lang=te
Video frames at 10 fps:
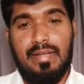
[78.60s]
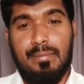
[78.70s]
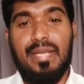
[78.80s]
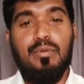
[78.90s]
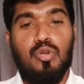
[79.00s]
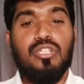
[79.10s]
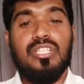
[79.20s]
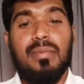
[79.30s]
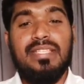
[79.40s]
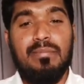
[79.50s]
మనము
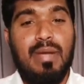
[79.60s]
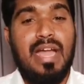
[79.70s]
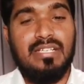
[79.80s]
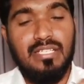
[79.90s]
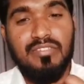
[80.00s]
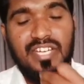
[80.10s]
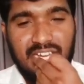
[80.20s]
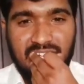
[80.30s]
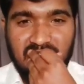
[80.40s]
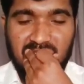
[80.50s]
కొంతమంది మాటలు
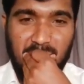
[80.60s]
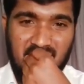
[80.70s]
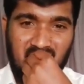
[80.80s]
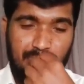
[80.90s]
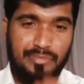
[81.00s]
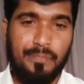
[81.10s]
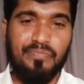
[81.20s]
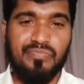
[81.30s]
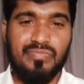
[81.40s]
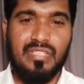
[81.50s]
వినడానికి ఇష్టపడతాము
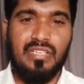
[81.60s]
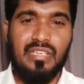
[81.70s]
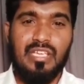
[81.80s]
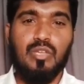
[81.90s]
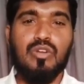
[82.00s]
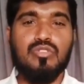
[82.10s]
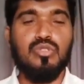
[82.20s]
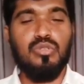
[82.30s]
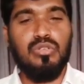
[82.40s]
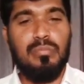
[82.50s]
ఈరోజు
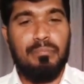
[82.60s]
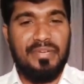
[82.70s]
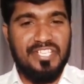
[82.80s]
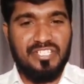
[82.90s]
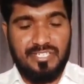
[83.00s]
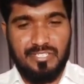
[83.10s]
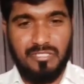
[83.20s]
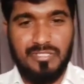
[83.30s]
ప్రీచర్స్